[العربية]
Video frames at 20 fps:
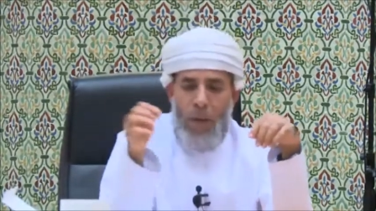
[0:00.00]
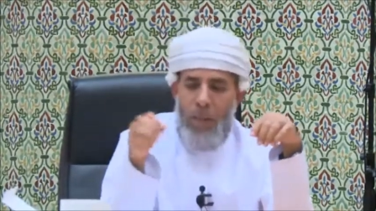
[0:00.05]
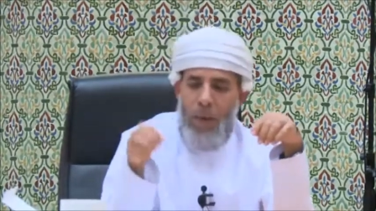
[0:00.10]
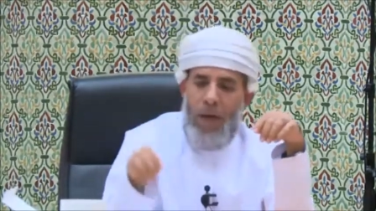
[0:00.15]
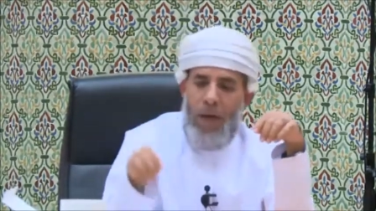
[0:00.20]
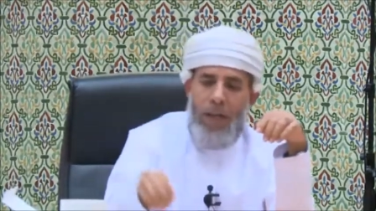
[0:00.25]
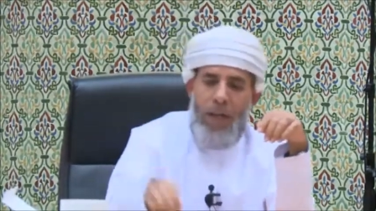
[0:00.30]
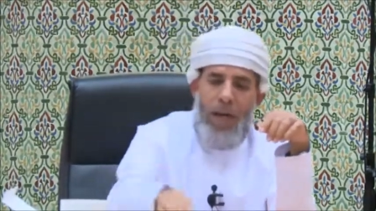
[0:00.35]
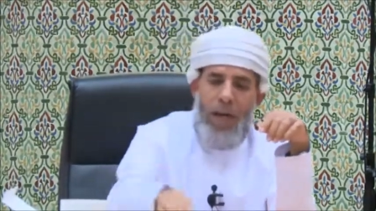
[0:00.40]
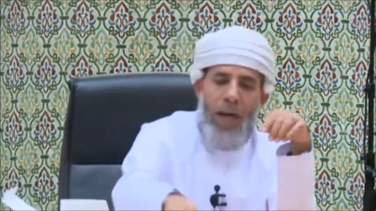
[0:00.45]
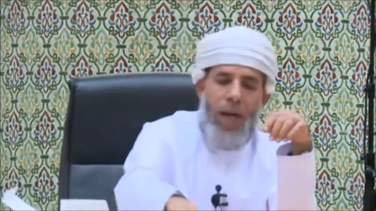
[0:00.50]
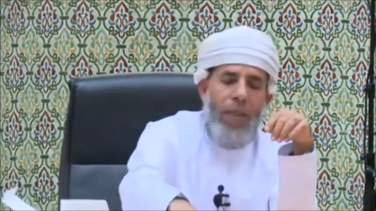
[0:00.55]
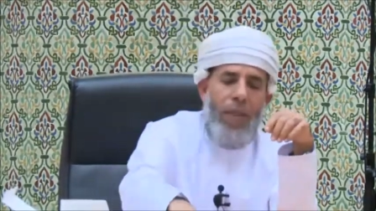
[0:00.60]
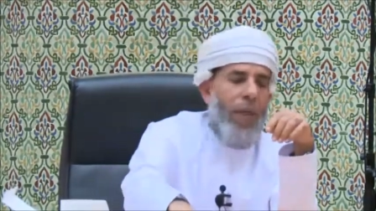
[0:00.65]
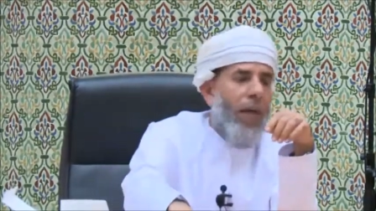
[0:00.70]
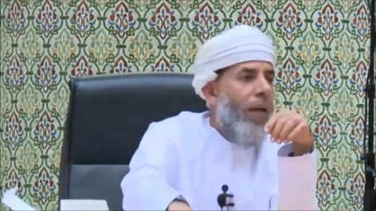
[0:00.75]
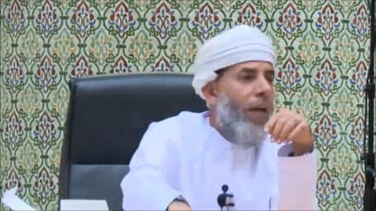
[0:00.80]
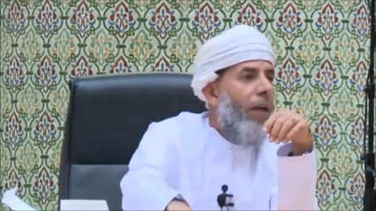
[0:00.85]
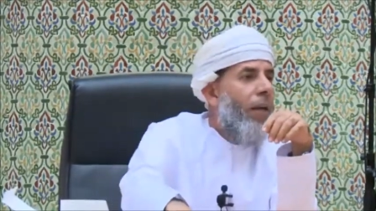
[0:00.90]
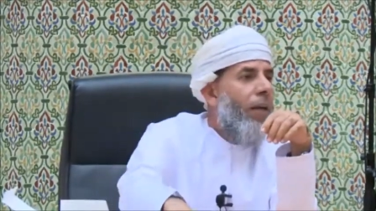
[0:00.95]
امانه
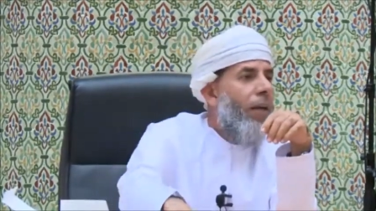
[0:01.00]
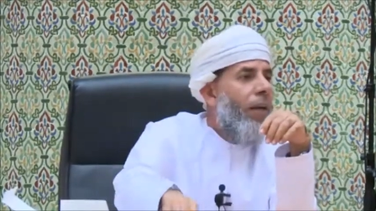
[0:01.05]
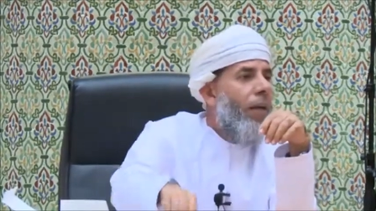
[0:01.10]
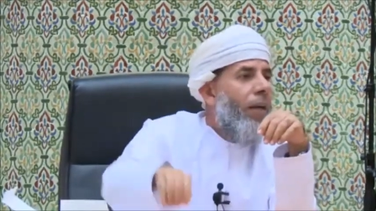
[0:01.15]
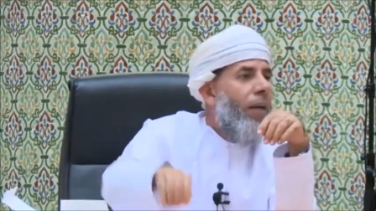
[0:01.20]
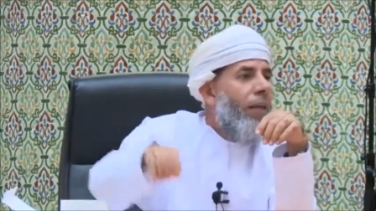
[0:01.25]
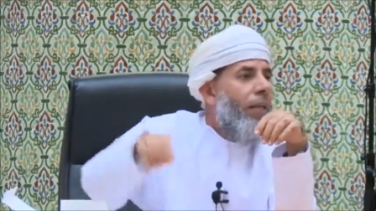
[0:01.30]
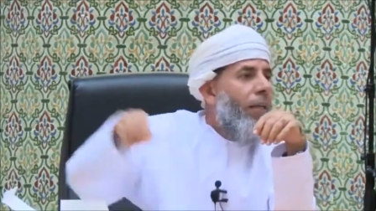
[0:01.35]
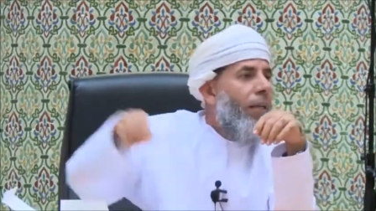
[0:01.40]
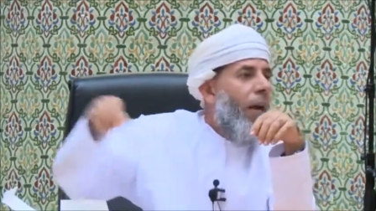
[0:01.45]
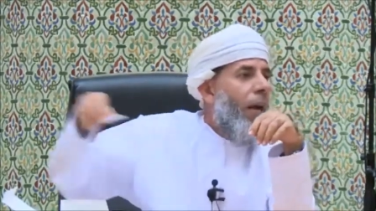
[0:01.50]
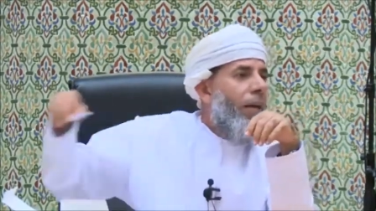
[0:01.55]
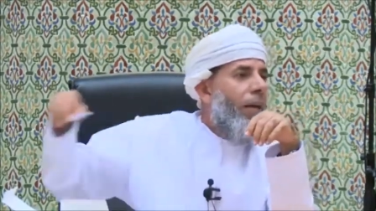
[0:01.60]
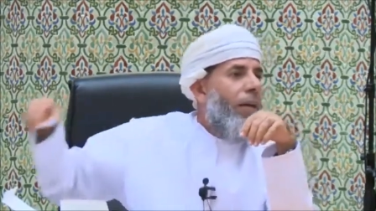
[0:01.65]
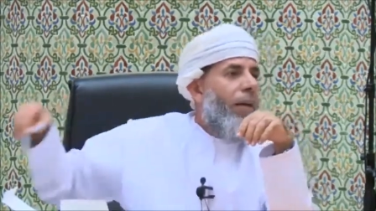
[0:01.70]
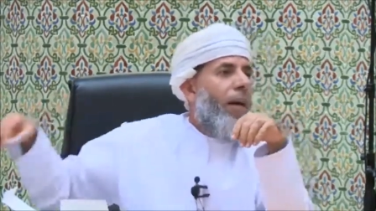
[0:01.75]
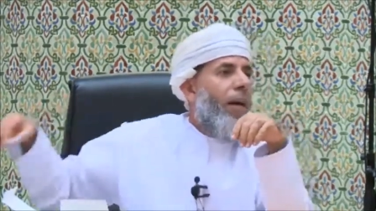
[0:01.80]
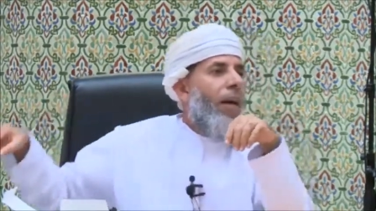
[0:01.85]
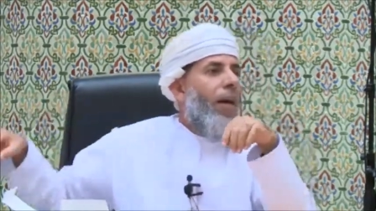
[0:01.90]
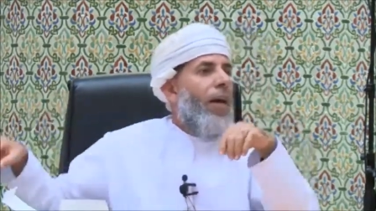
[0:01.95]
هذا يعني
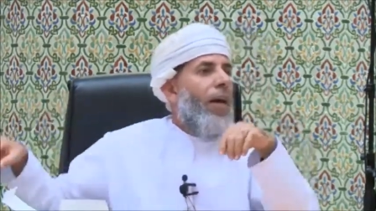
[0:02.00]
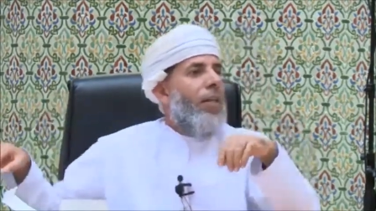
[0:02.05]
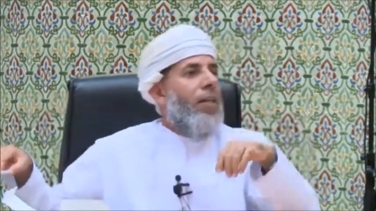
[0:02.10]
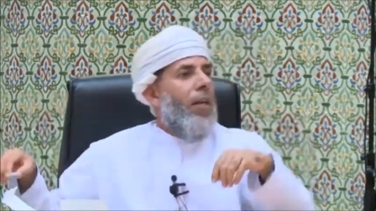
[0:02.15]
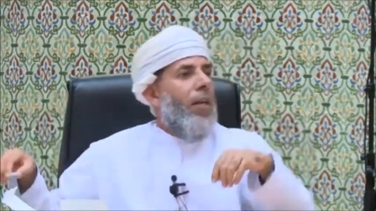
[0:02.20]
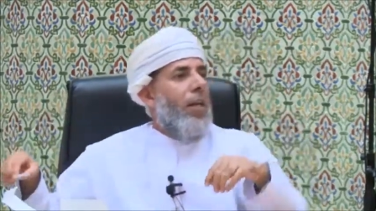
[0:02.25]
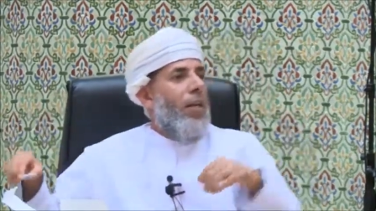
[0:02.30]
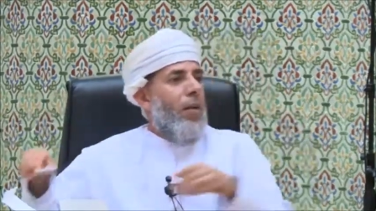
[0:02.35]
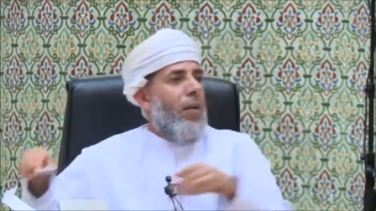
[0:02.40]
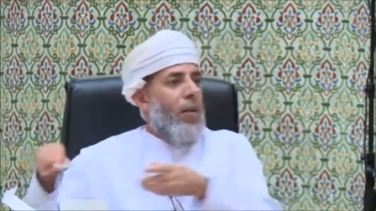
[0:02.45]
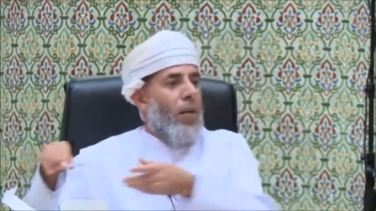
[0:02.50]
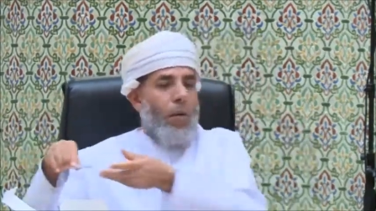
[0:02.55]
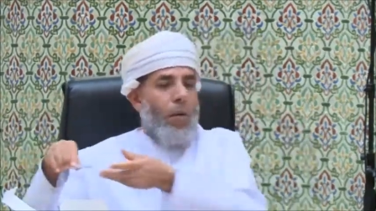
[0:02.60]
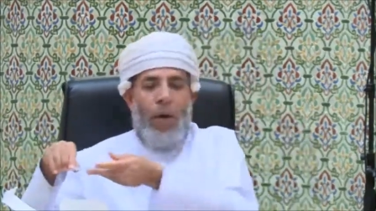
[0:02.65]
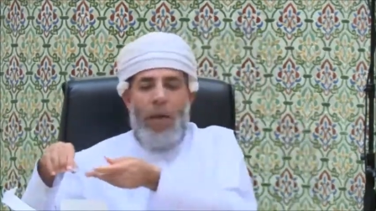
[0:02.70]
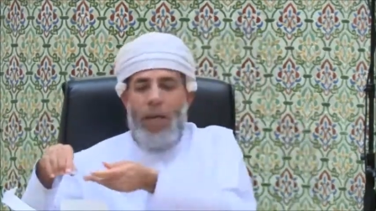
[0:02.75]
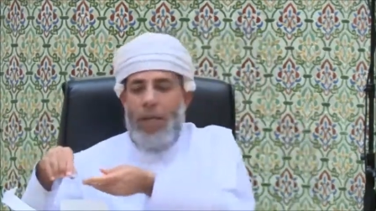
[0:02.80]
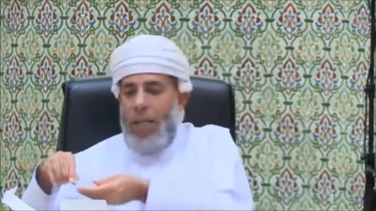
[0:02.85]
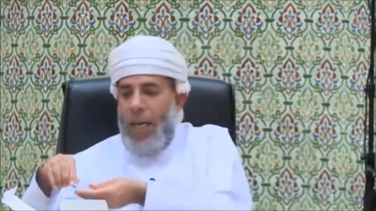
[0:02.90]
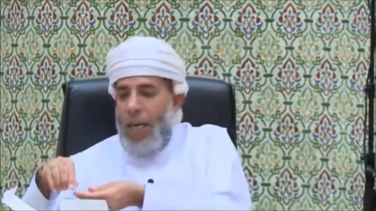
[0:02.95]
قراته
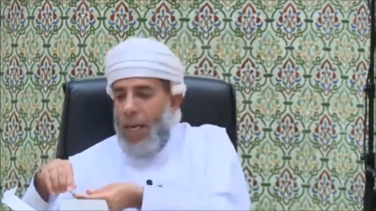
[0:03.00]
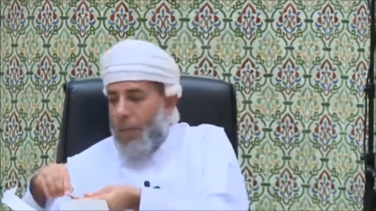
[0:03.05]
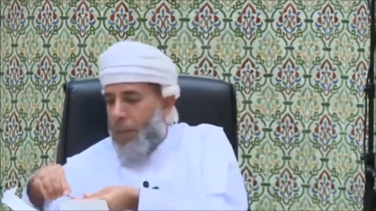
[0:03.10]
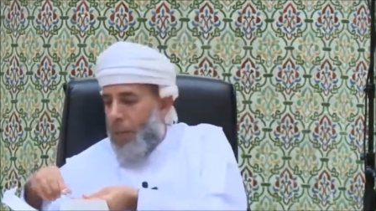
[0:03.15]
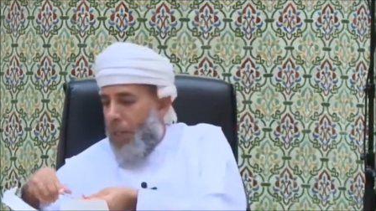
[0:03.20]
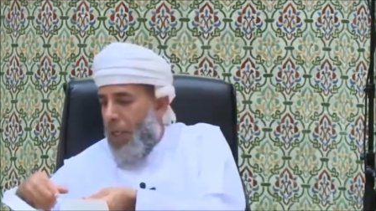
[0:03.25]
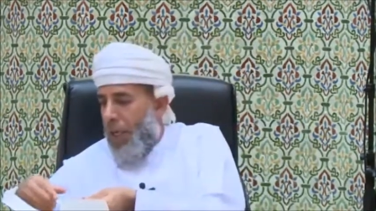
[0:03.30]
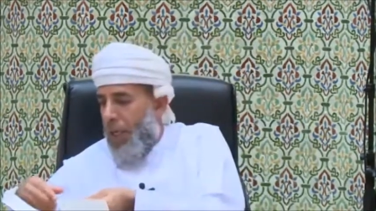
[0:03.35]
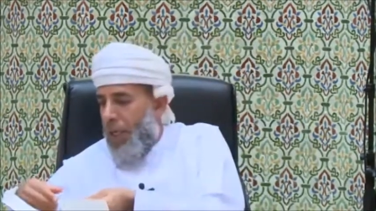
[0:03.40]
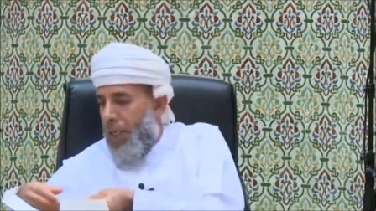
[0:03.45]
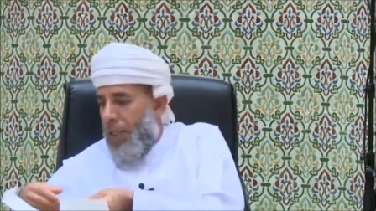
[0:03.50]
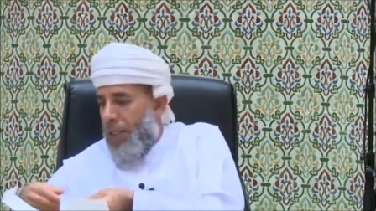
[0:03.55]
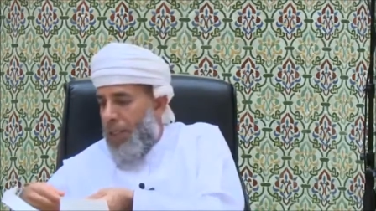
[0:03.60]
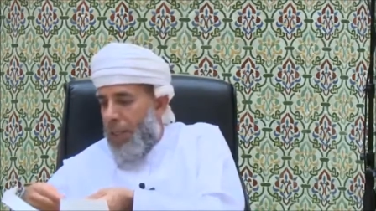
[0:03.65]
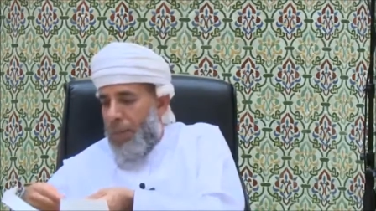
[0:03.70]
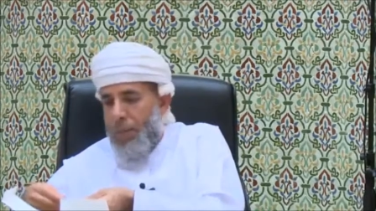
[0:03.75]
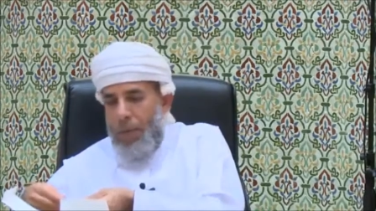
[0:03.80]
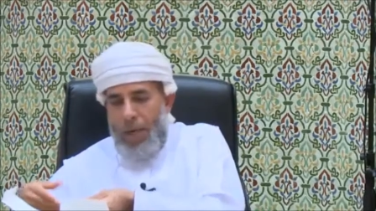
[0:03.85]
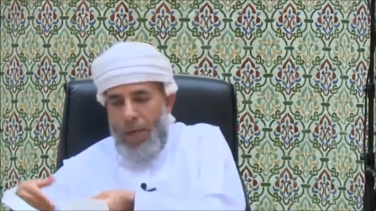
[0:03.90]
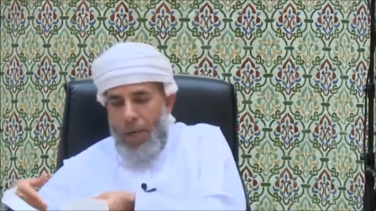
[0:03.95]
وانا جربته يعني
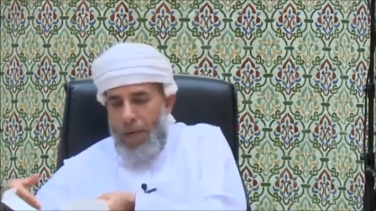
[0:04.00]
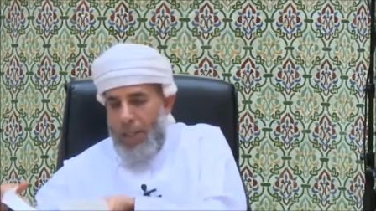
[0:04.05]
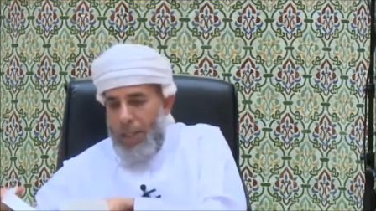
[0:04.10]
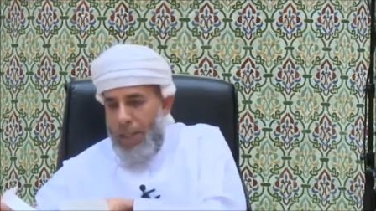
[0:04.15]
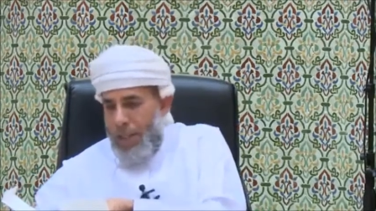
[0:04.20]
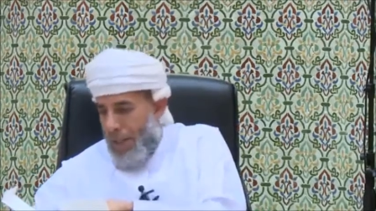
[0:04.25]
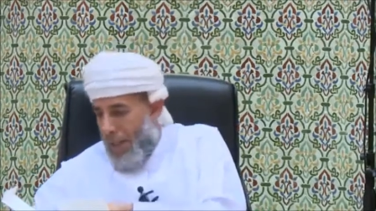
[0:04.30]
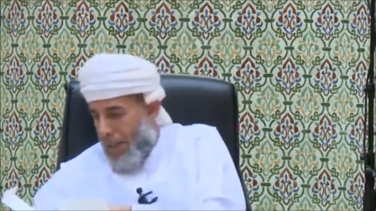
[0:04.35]
عده مرات